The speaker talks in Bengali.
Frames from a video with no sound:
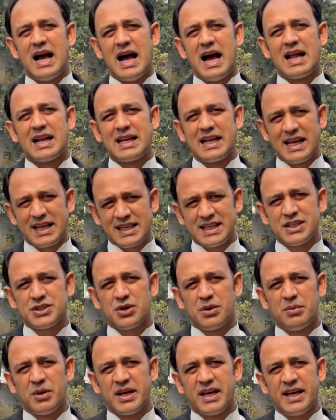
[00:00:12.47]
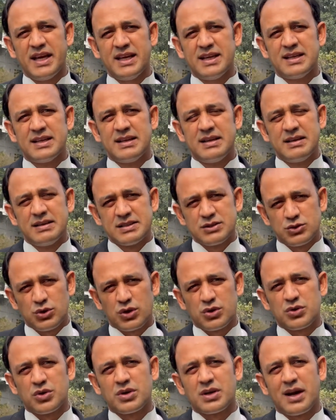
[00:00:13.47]
আর একই সময়ে
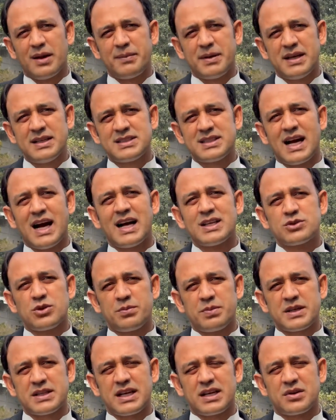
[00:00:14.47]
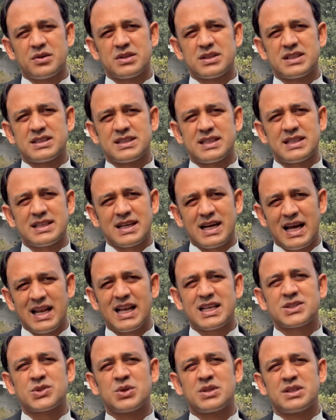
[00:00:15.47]
চট্টগ্রামে জাহাজ অপেক্ষা করতেছে
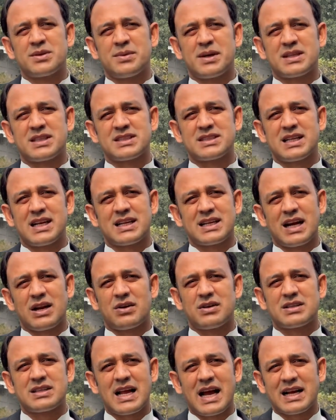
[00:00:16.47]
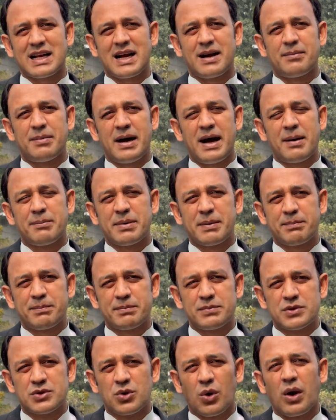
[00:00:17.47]
খালাস করতে পারতেছে না কারণ টাকা বা আমরা
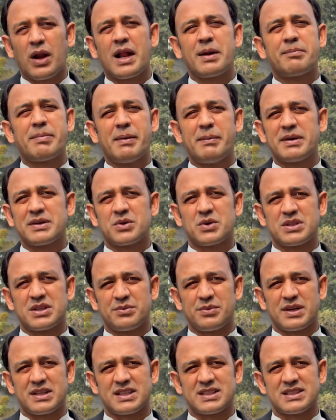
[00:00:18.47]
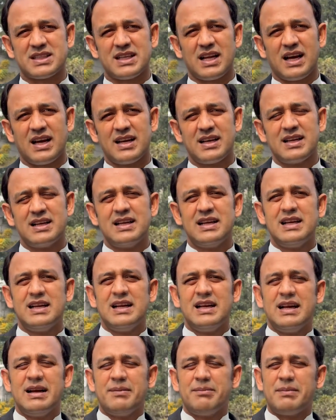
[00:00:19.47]
ডলার পেমেন্ট করতে পারতেছি না
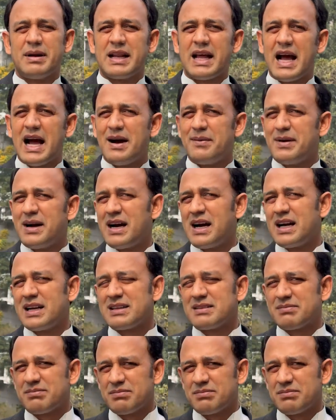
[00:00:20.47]
মানে আমার